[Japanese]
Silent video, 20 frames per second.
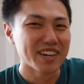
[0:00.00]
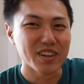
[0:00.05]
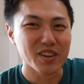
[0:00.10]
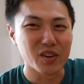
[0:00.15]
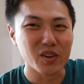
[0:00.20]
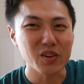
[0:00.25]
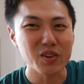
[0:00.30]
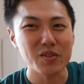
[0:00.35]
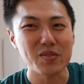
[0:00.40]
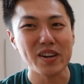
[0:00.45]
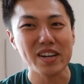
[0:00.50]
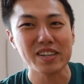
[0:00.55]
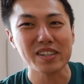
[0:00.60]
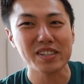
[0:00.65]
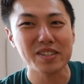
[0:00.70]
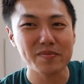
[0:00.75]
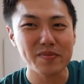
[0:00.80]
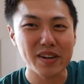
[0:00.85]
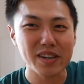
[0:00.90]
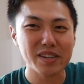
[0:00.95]
この
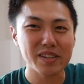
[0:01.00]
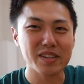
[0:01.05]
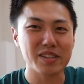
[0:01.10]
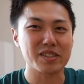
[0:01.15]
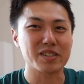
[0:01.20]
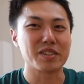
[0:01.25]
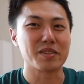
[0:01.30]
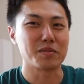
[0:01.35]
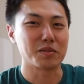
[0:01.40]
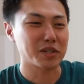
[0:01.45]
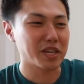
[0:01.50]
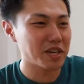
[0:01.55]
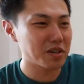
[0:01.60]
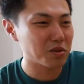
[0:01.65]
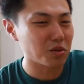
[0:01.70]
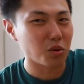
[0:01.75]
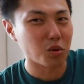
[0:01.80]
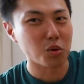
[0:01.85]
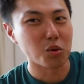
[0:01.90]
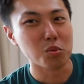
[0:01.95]
バックパックでも結
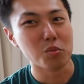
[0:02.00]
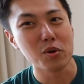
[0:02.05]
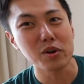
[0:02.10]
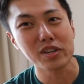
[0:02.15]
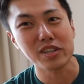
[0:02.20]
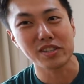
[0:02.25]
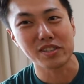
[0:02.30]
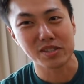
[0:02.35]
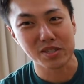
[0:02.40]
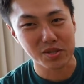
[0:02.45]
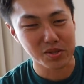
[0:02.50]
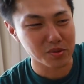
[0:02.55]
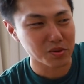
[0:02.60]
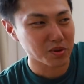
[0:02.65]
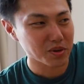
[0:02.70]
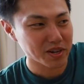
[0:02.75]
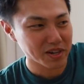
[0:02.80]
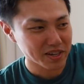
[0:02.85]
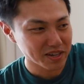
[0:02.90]
構重いんですよ、これ。